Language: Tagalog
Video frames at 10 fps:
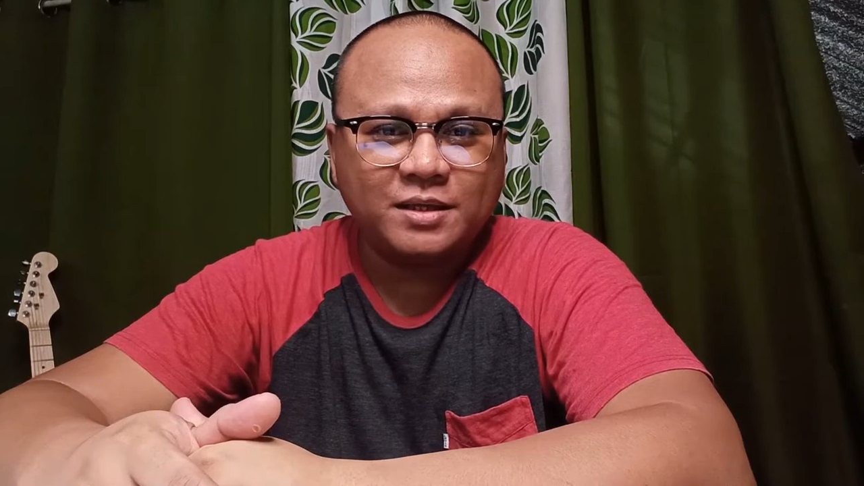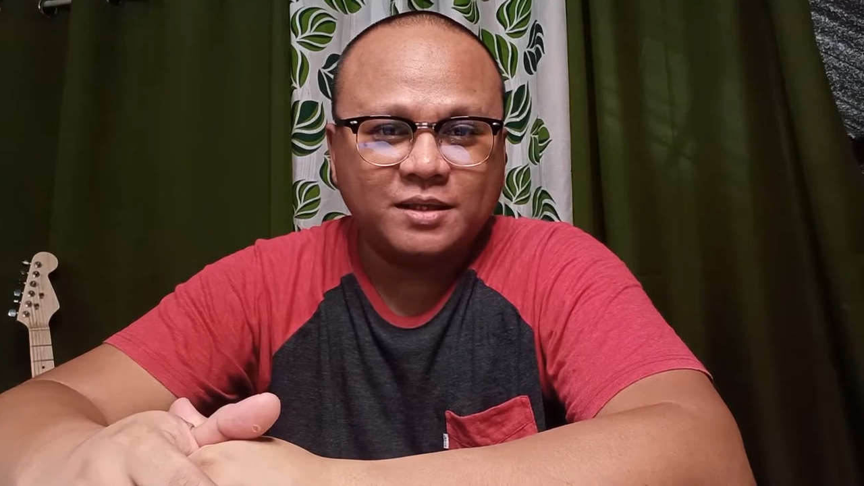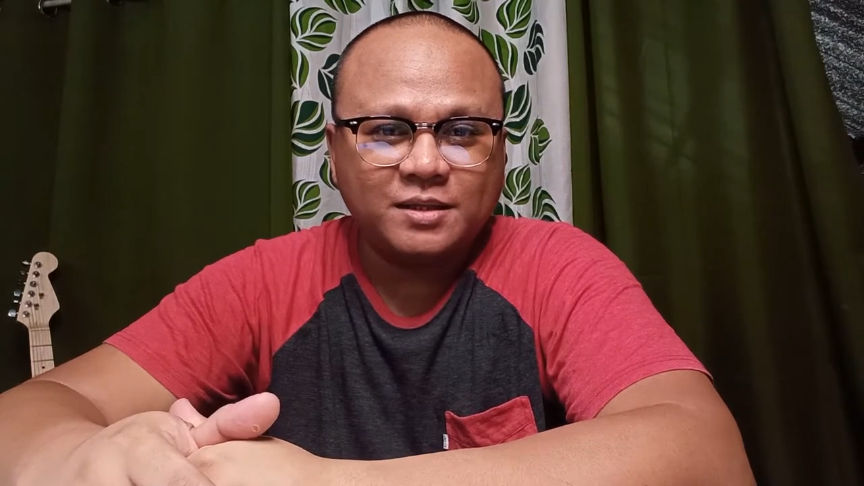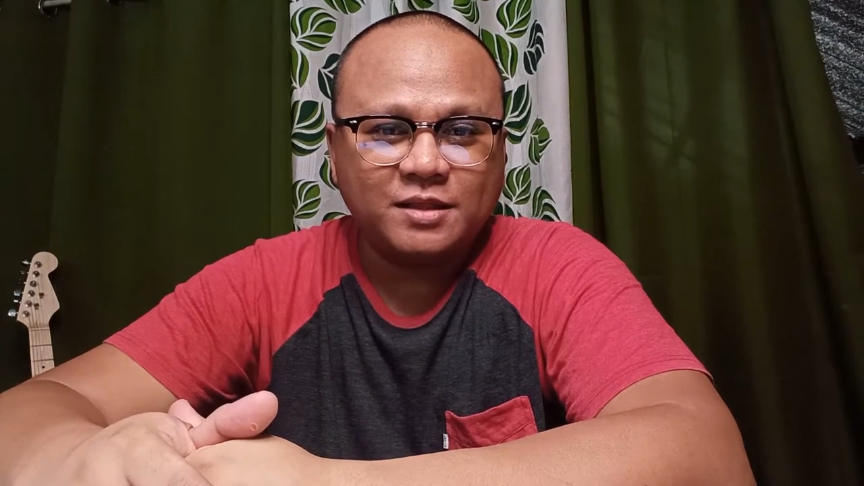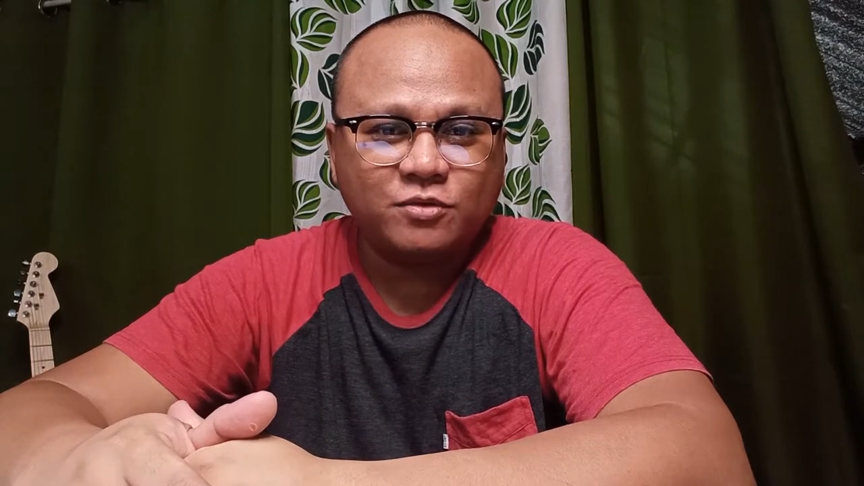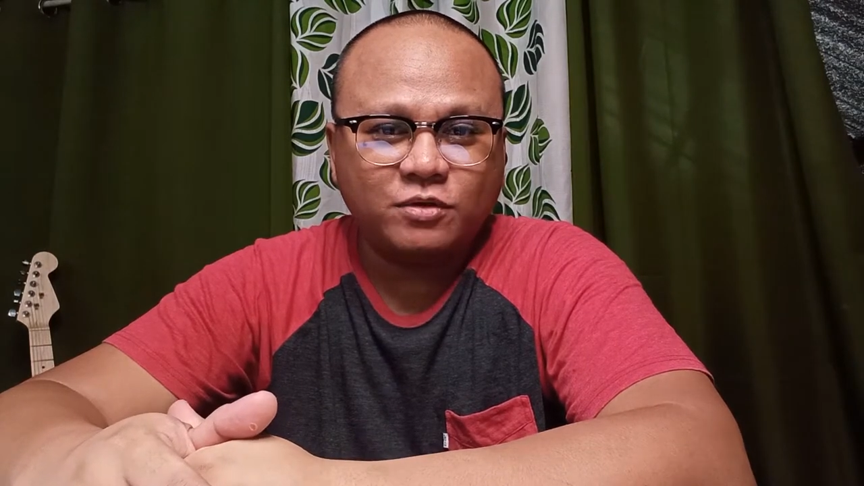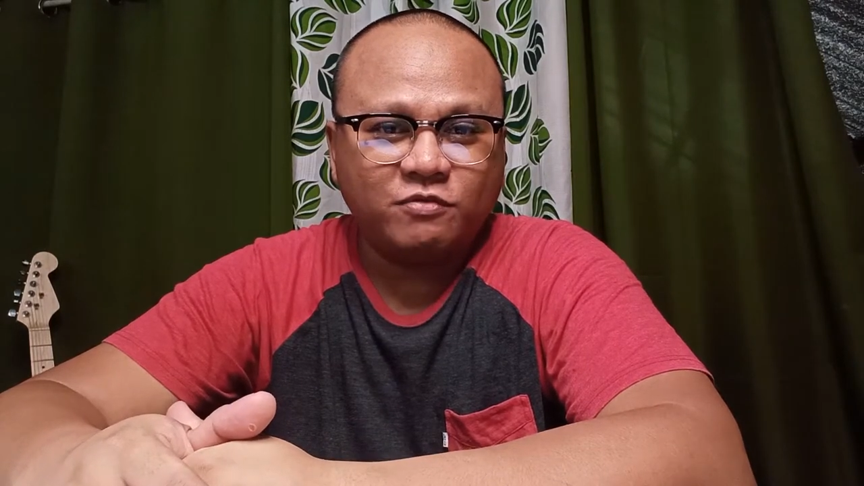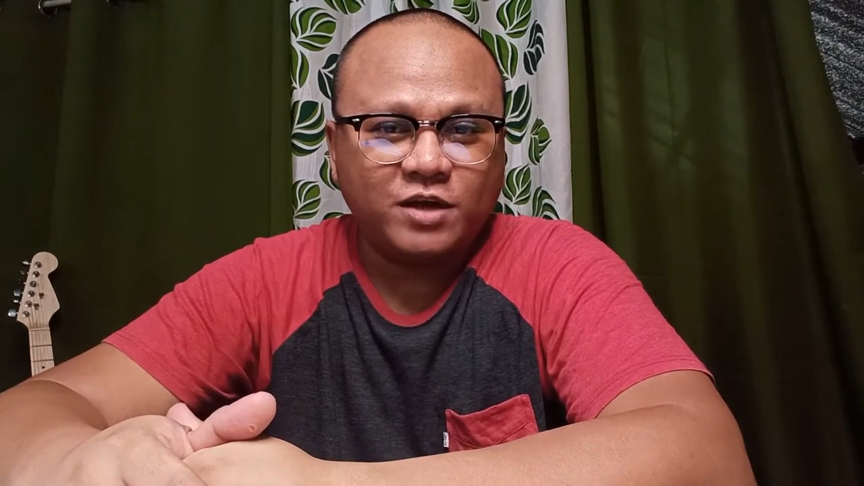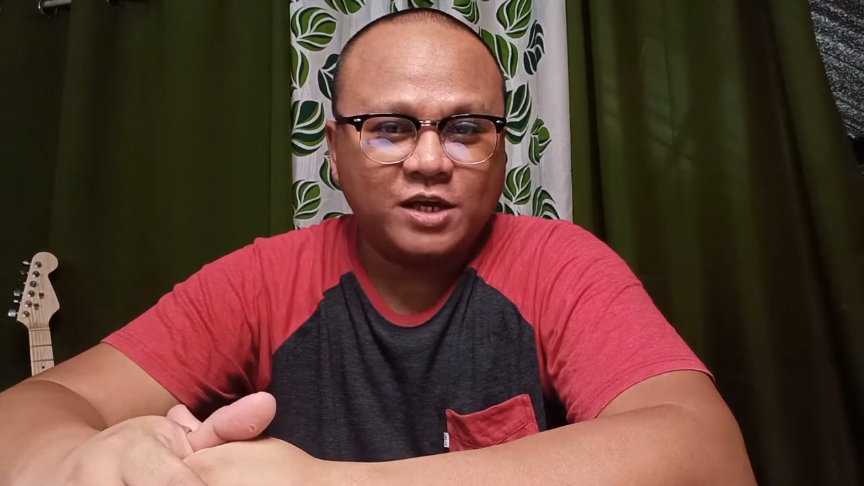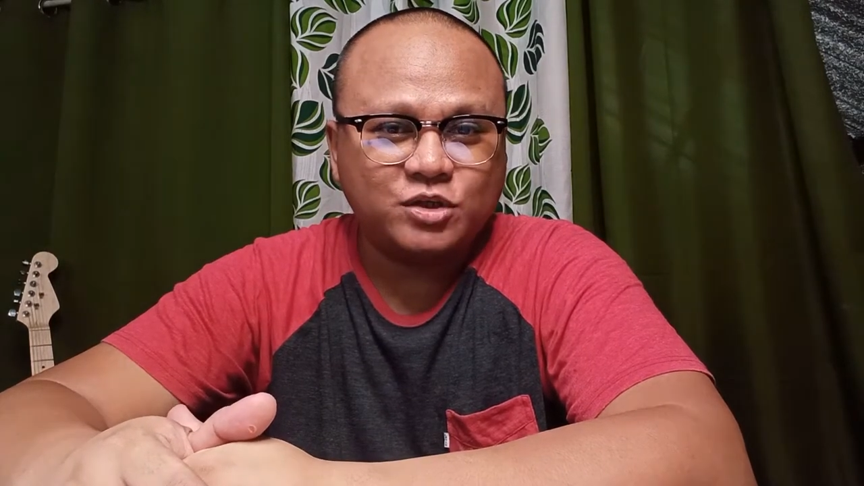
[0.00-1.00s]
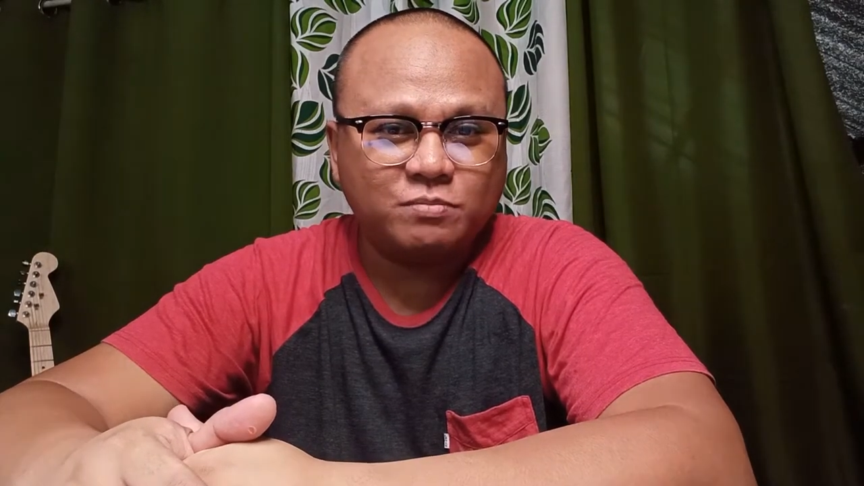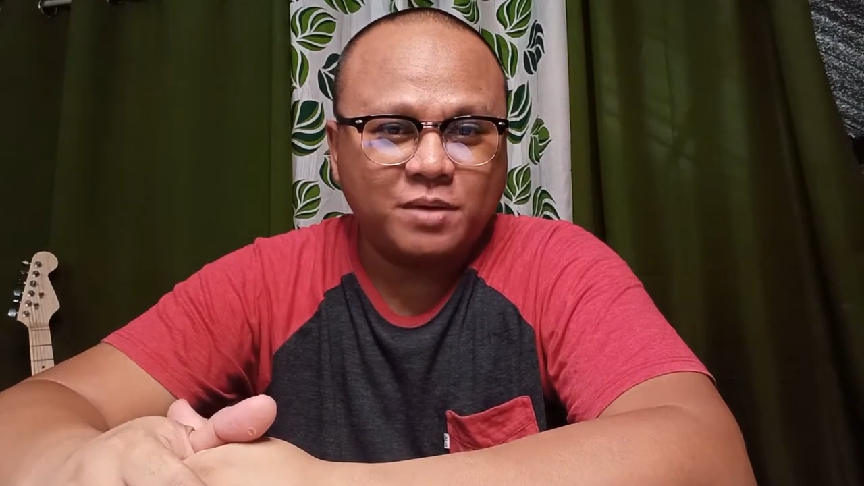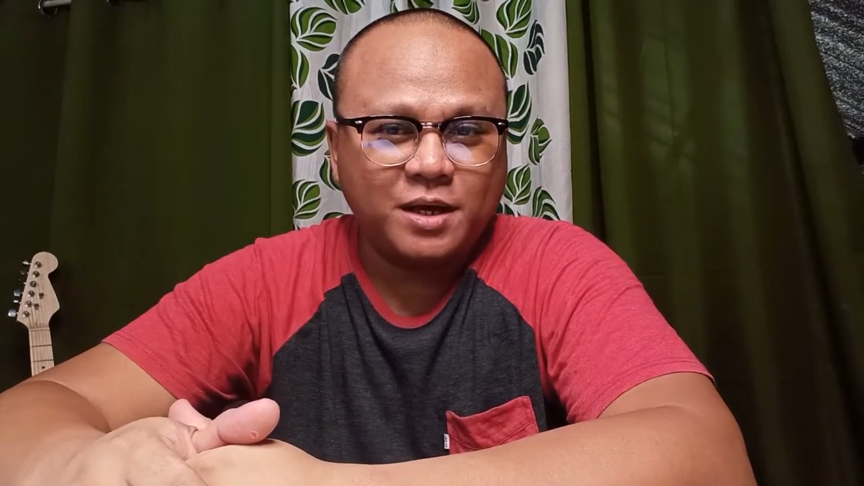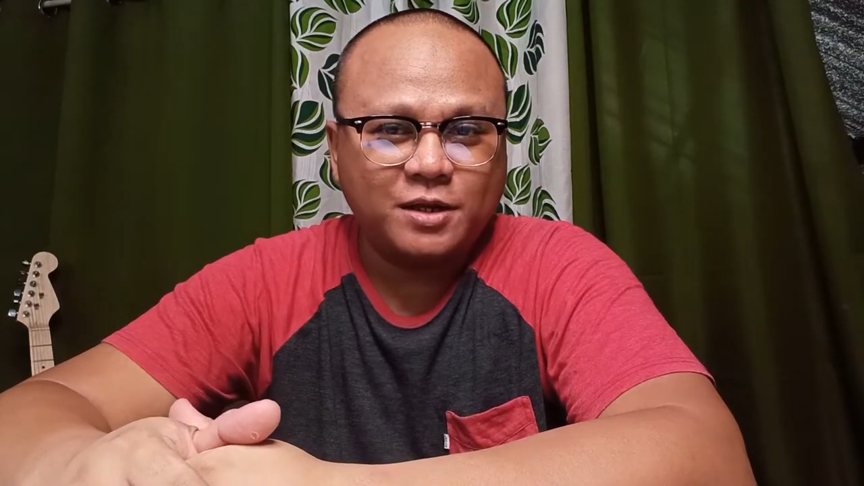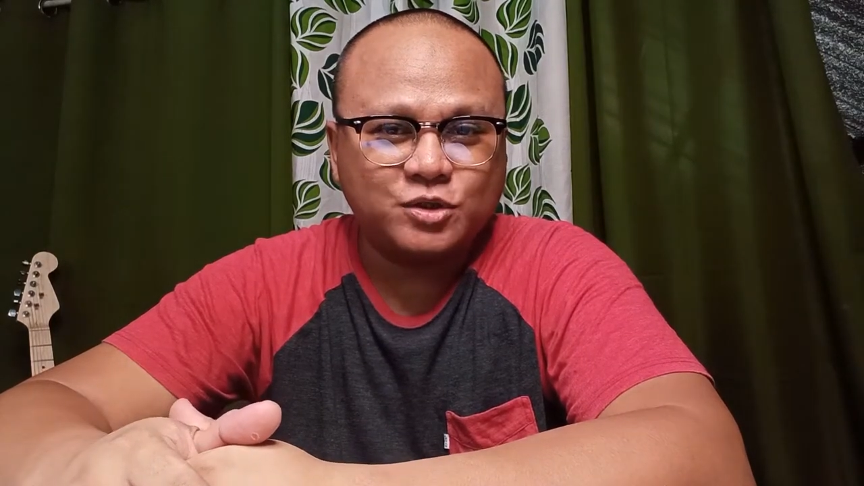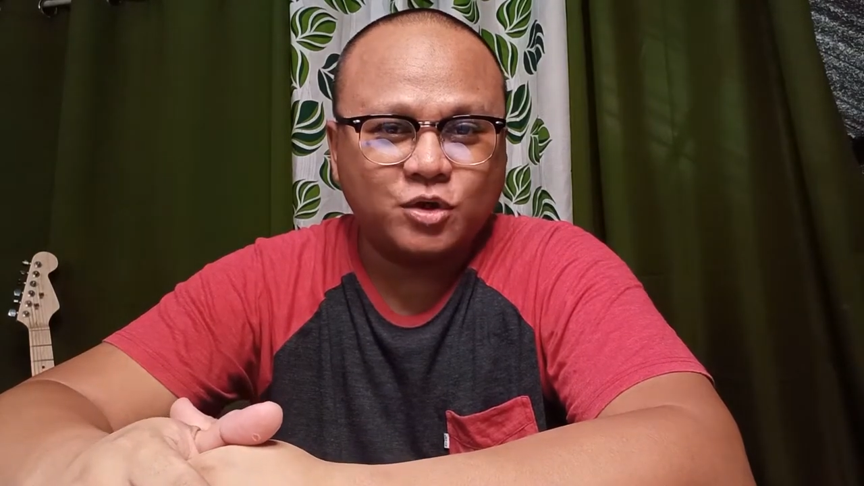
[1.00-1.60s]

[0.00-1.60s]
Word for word: hitting that notification bell.